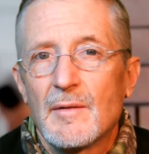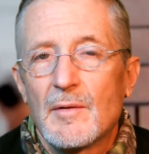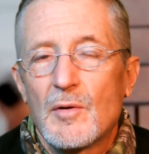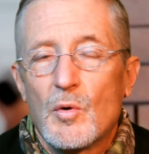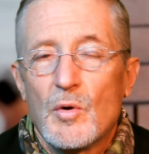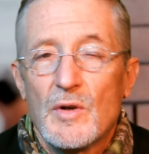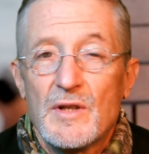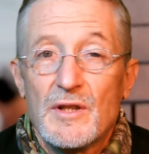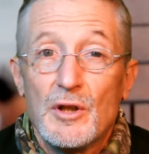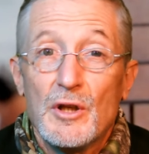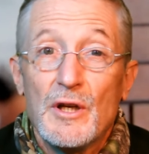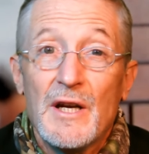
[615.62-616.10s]

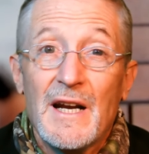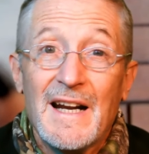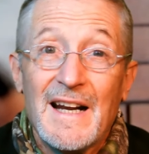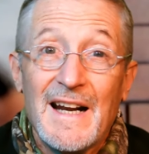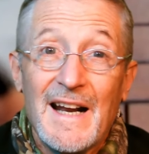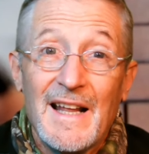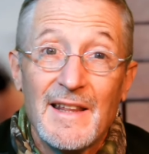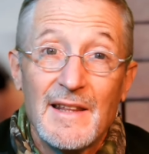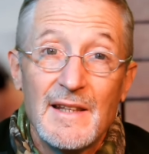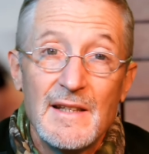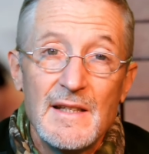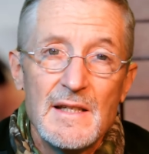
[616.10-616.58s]
cuestiones
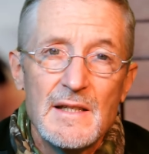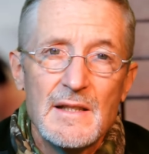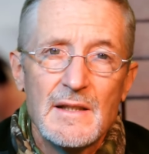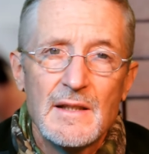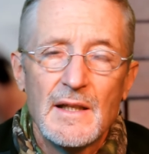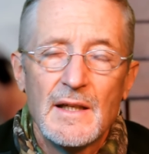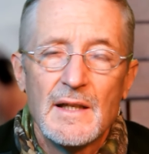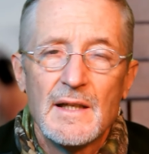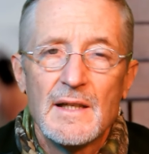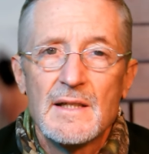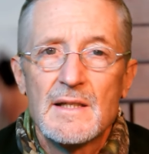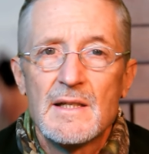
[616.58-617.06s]

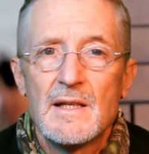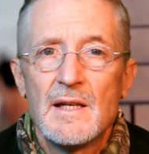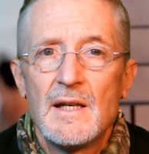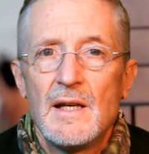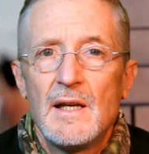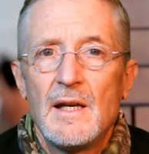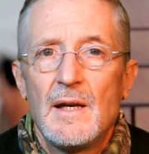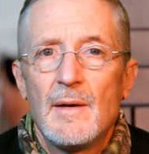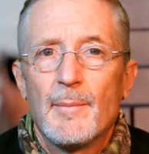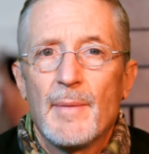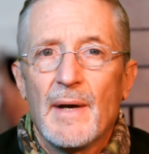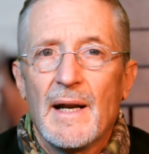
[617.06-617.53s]
racistas,
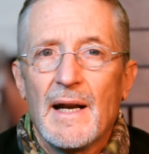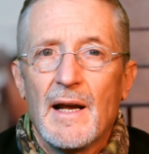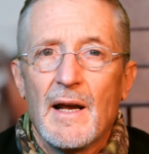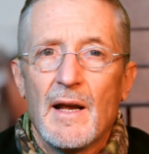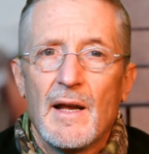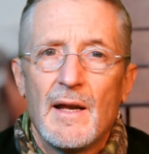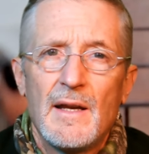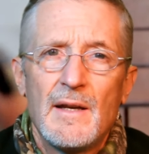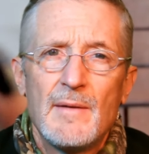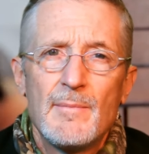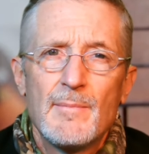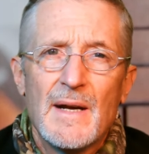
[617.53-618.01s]

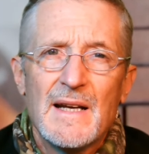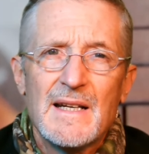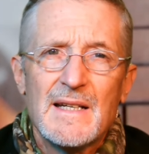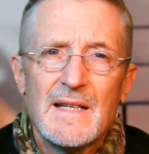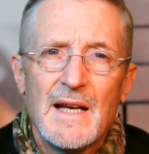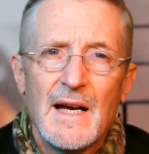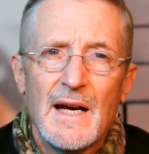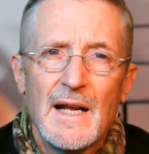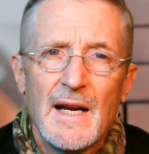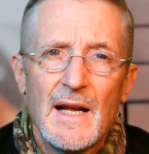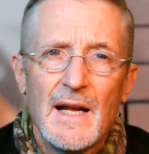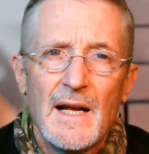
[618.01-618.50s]
para
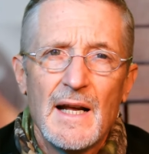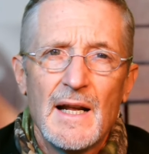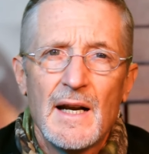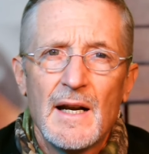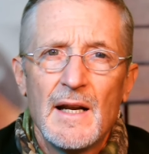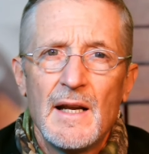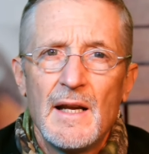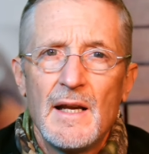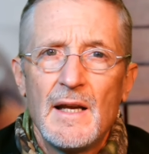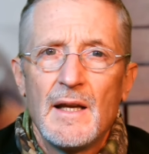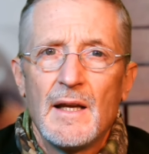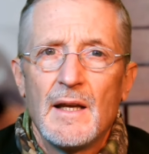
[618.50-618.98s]

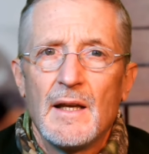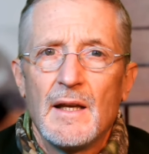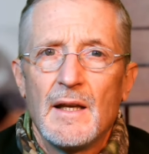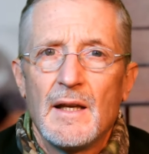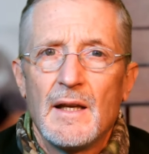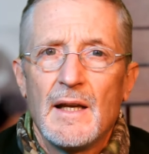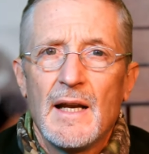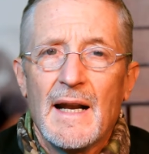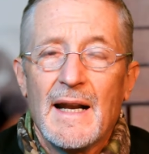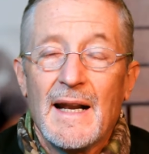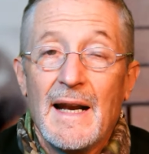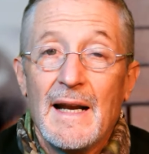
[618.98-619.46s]
enmascarar
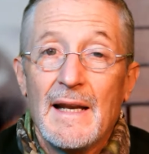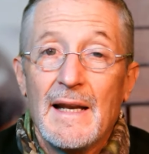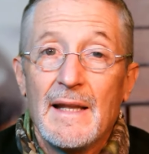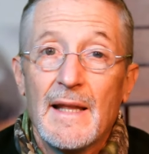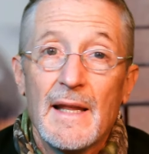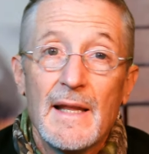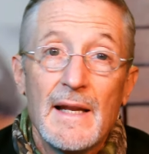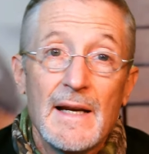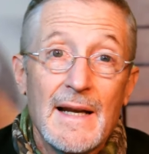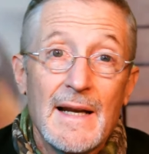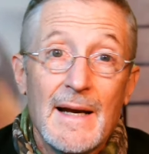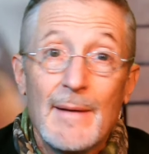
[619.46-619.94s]
la
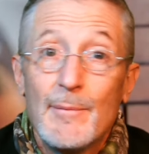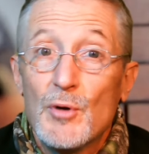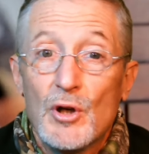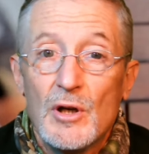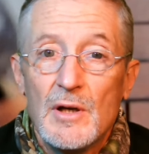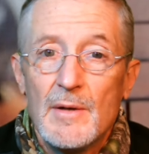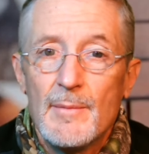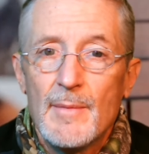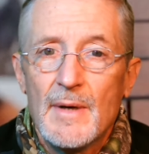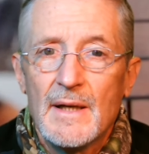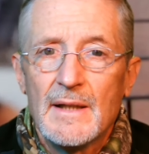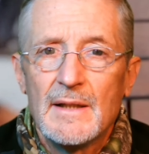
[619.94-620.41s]
realidad del cambio
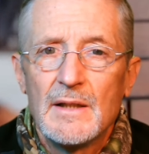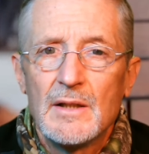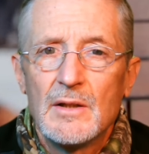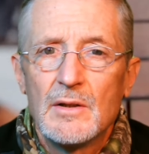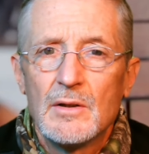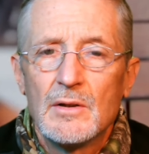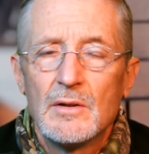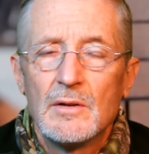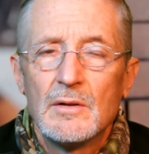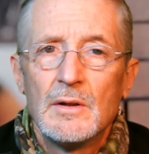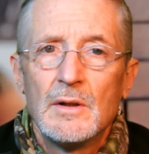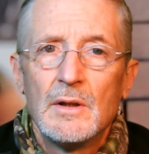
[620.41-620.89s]

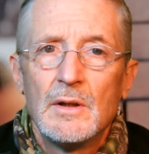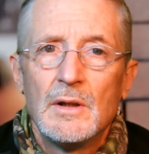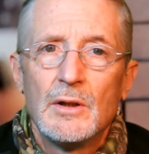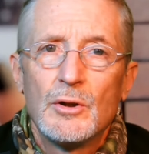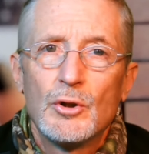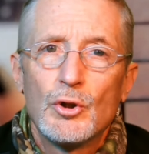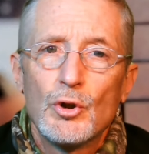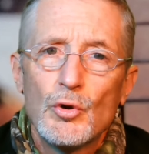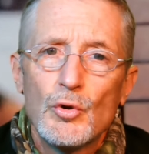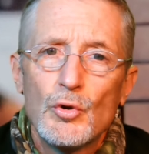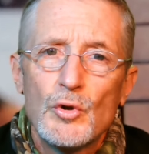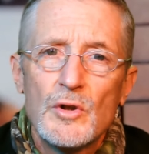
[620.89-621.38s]
climático,
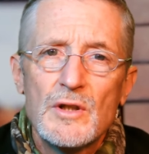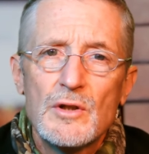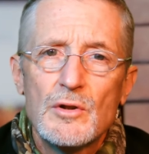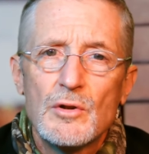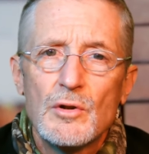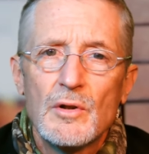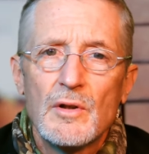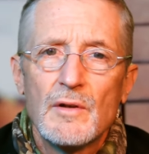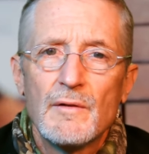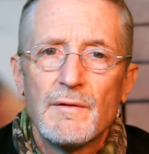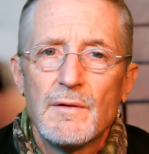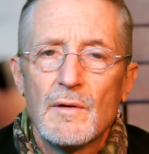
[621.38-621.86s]
todo
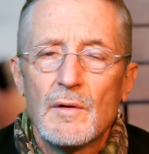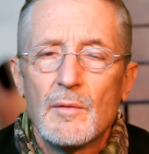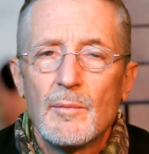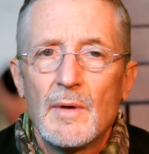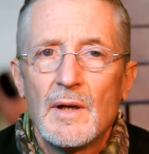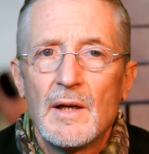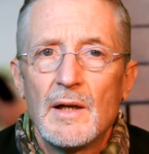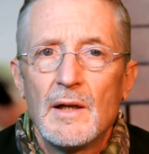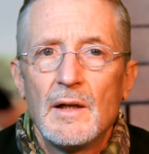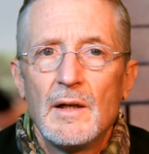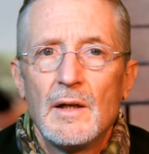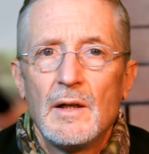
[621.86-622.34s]
esto de
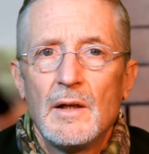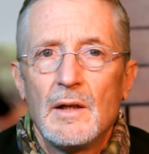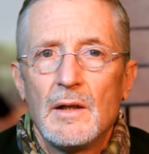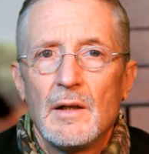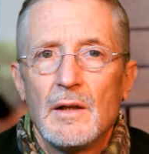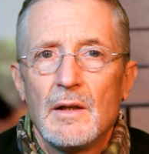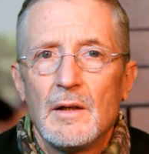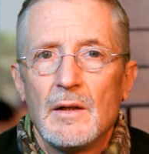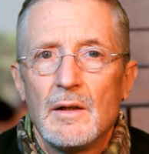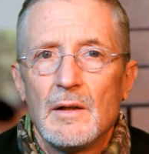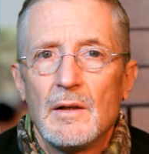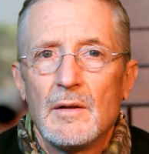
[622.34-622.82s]
forma
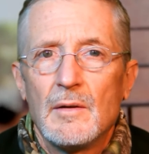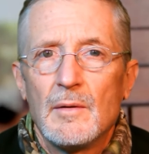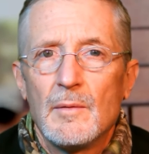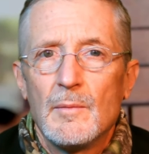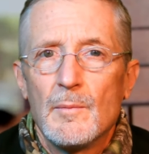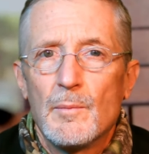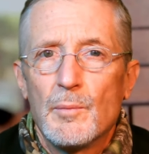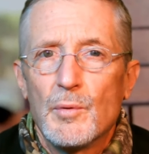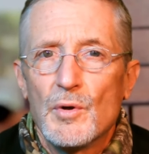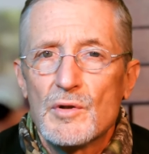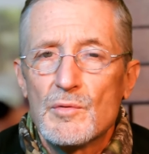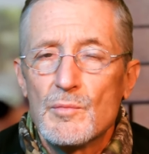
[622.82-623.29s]

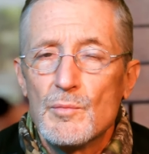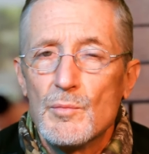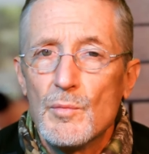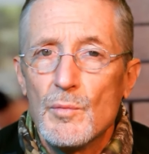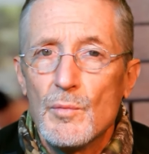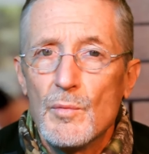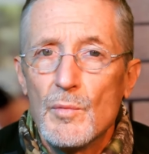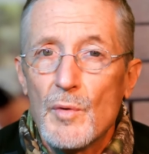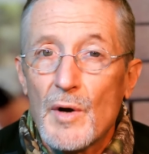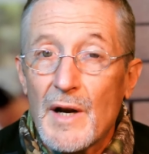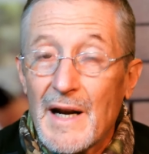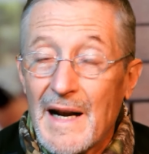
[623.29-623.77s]
pues
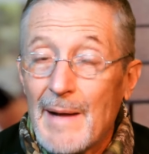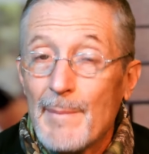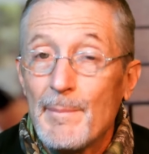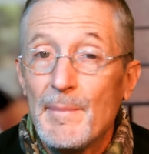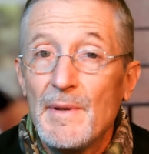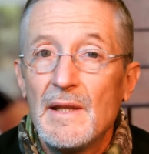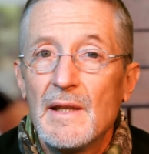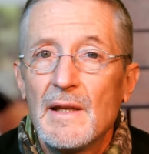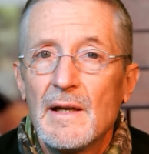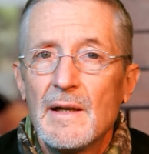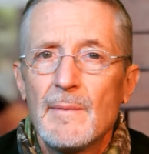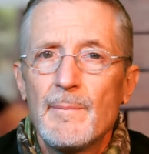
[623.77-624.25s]

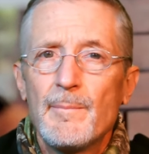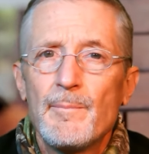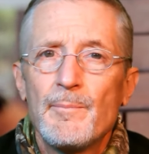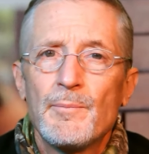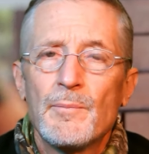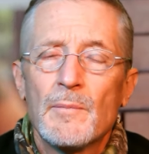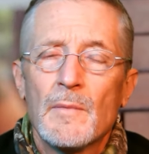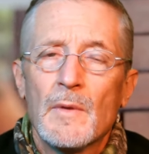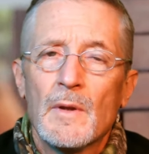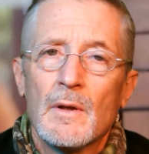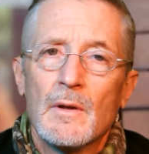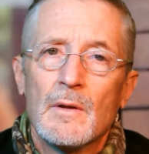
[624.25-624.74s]
rápida,
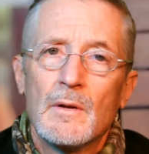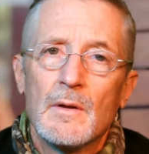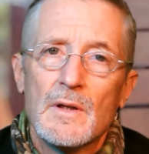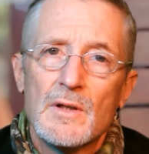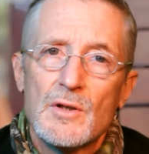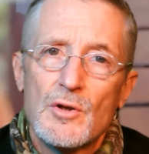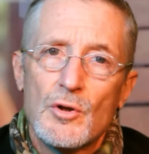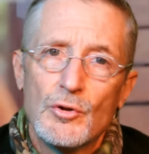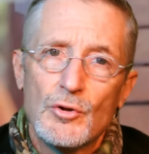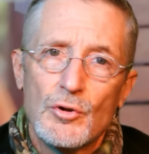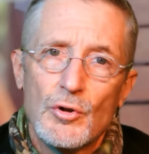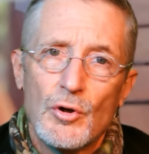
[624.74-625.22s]

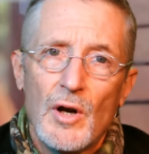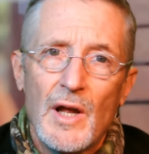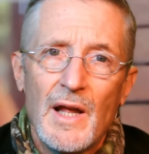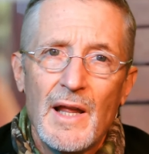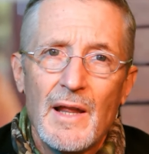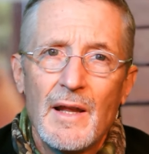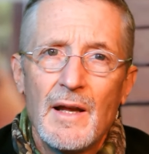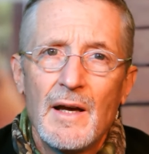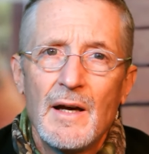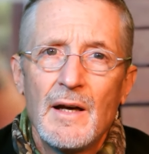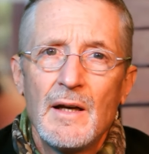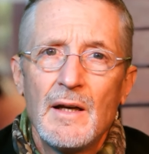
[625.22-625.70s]

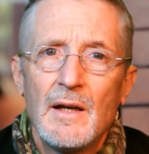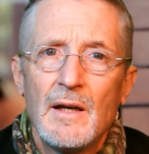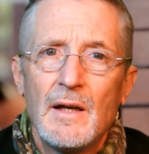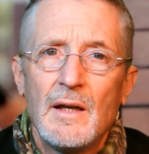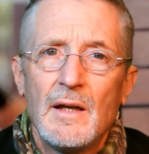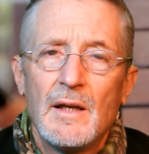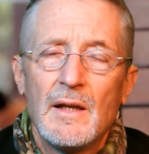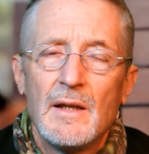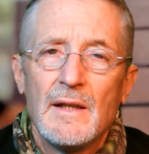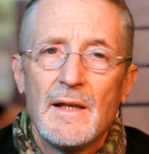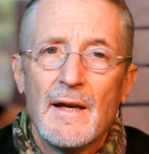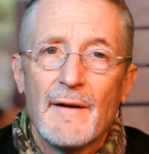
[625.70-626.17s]
descontrolada
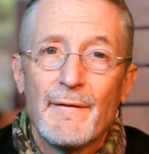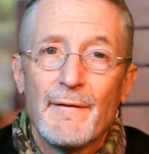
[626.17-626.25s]
y